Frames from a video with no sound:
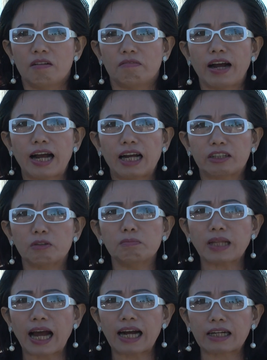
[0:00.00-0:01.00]
và
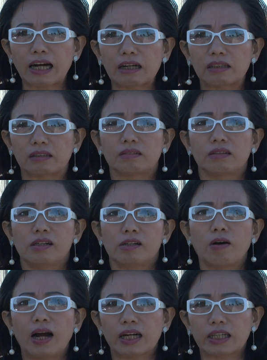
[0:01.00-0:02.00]
chúng ta cần
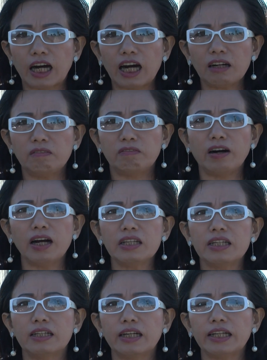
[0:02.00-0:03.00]
đoàn kết với
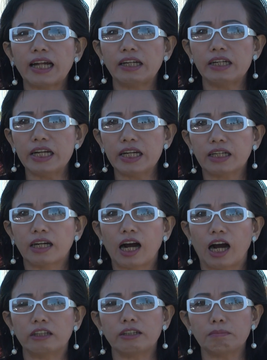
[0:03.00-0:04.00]
những cái thanh niên
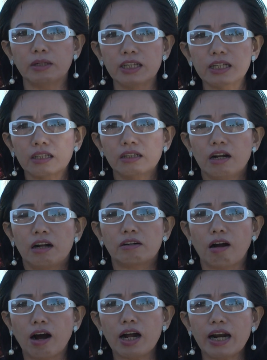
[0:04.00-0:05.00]
ở trong nước
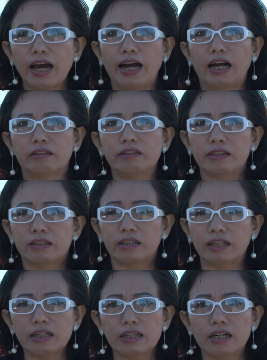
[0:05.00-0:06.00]
đó là
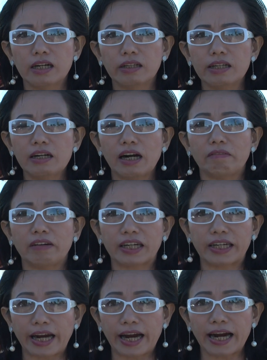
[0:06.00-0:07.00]
những người như là Việt
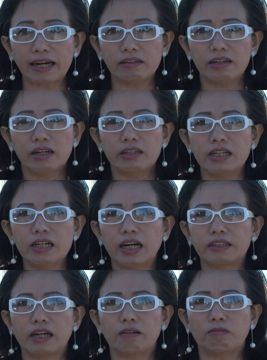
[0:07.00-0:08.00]
Khang, như
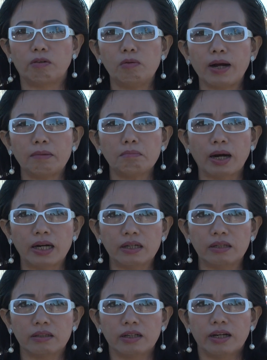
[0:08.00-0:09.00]
là Trần Vũ Anh
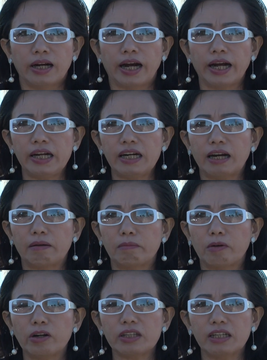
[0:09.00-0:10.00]
Bình, hay là
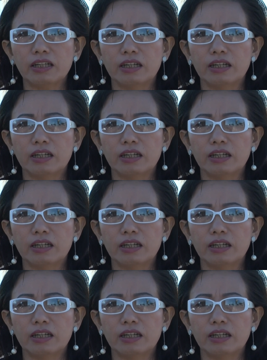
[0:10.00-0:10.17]
có những